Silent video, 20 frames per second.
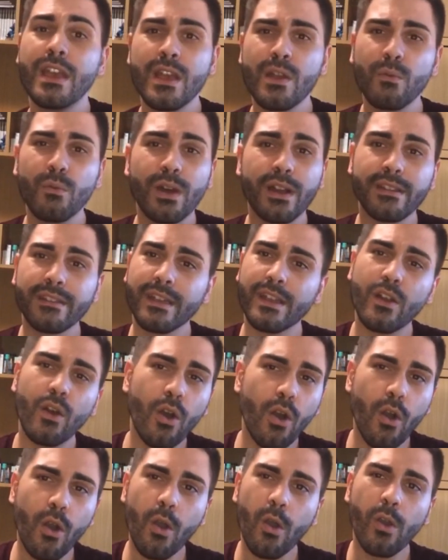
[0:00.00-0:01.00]

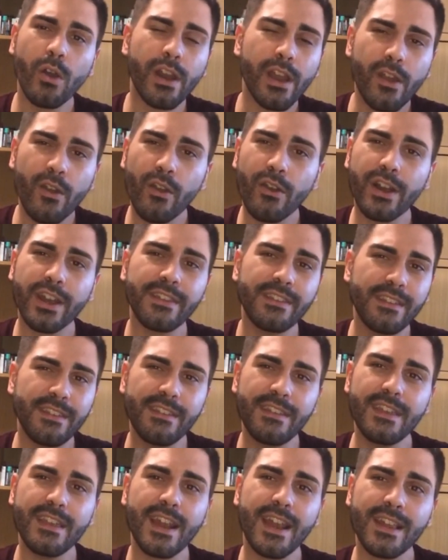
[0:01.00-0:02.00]
guarderò ore e ore di
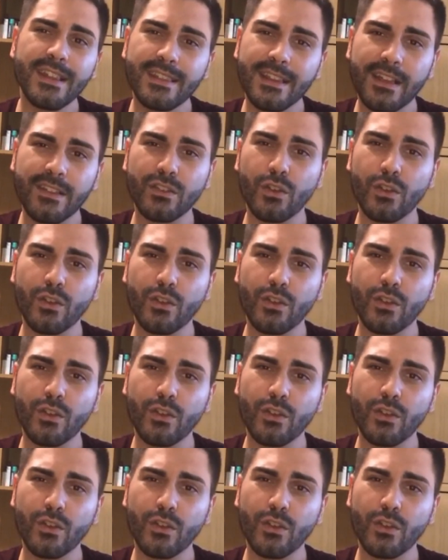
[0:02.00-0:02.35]
diretta